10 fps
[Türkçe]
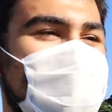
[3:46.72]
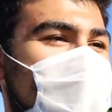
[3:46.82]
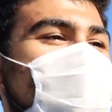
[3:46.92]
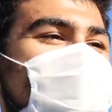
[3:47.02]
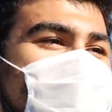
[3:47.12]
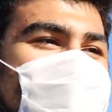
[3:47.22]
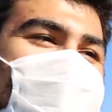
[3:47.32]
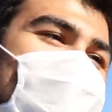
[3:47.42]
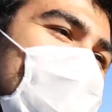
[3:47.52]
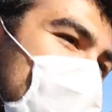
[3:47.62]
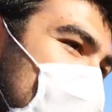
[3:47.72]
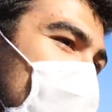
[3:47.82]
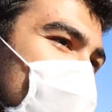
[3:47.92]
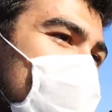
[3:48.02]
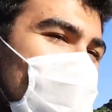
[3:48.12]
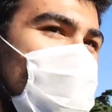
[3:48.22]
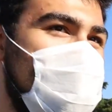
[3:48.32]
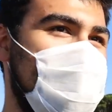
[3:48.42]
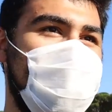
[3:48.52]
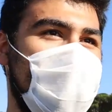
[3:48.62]
Kısas. E,
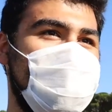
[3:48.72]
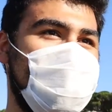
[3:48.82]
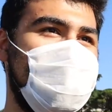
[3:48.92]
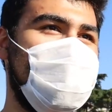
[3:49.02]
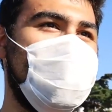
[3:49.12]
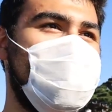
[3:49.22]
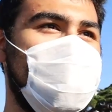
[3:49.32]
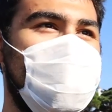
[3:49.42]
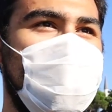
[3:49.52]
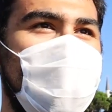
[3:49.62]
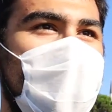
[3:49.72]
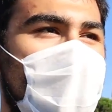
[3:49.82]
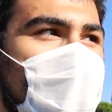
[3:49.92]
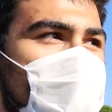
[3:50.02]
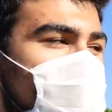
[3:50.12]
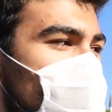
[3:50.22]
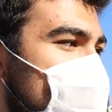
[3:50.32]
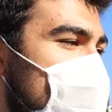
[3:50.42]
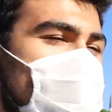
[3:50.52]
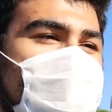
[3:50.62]
öldürülebilir bence de. Yani çünkü bu
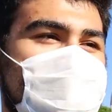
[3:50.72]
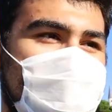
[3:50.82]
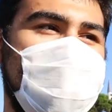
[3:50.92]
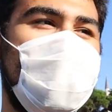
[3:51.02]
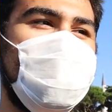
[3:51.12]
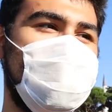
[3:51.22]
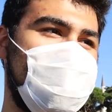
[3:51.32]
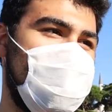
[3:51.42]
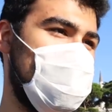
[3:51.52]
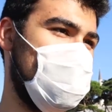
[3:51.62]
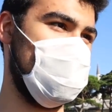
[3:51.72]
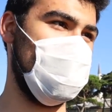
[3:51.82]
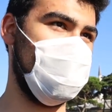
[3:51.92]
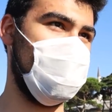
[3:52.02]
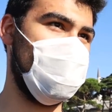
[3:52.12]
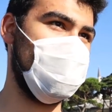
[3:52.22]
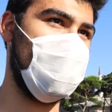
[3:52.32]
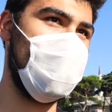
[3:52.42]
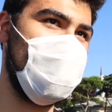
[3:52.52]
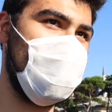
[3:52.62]
yüksek derecede caydırıcılık içeriyor.
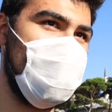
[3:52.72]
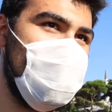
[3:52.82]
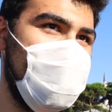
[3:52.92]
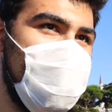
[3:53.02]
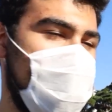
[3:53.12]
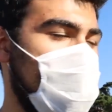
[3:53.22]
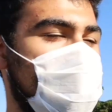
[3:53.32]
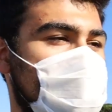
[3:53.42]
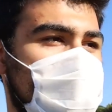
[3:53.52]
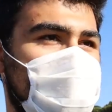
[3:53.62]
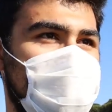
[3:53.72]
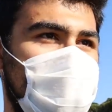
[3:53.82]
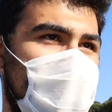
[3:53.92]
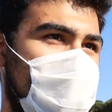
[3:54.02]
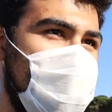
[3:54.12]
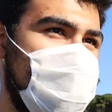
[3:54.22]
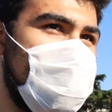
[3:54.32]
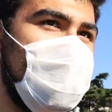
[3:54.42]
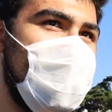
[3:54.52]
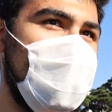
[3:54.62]
Hani e, bu da ama
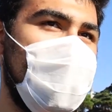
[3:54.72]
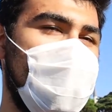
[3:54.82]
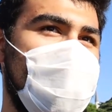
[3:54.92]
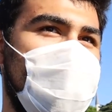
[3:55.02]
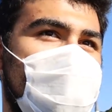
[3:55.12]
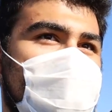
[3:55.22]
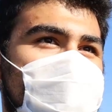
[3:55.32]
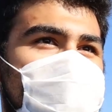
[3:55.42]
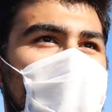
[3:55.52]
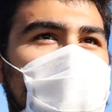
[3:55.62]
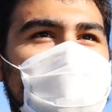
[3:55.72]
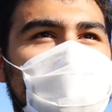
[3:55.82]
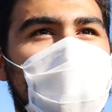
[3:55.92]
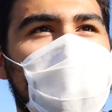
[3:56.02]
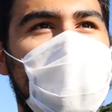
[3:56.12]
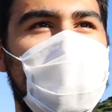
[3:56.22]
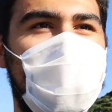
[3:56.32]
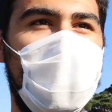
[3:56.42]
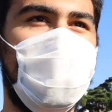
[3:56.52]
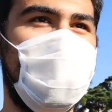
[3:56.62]
e, şöyle
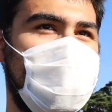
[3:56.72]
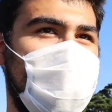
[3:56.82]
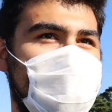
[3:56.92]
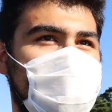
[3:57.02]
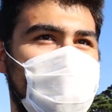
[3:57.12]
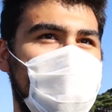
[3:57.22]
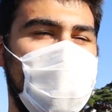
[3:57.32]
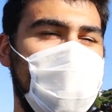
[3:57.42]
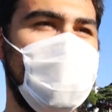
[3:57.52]
sorunları beraberinde getiriyor